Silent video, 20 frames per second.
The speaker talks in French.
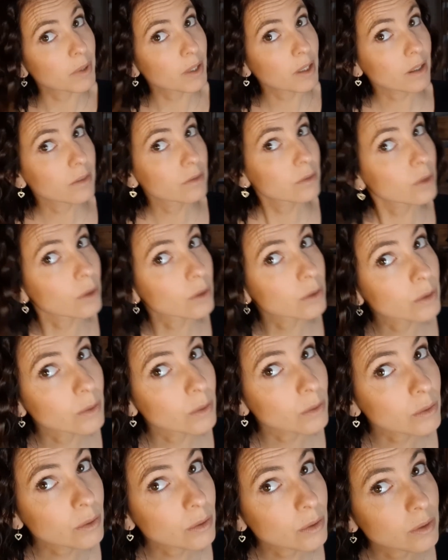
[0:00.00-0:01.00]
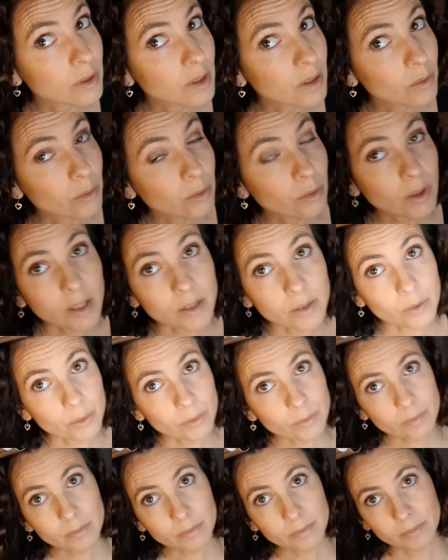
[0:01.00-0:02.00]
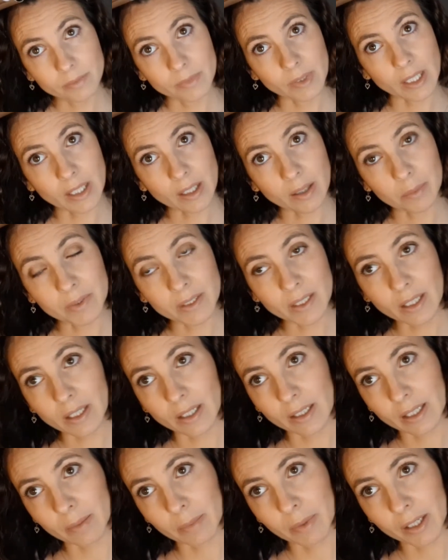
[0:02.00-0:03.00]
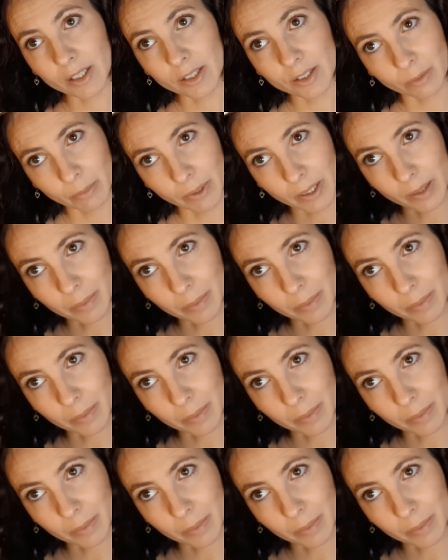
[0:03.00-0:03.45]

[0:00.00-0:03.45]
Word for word: bien à vous rendre compte des ondulations. Là comme ça, la caméra, j'ai pas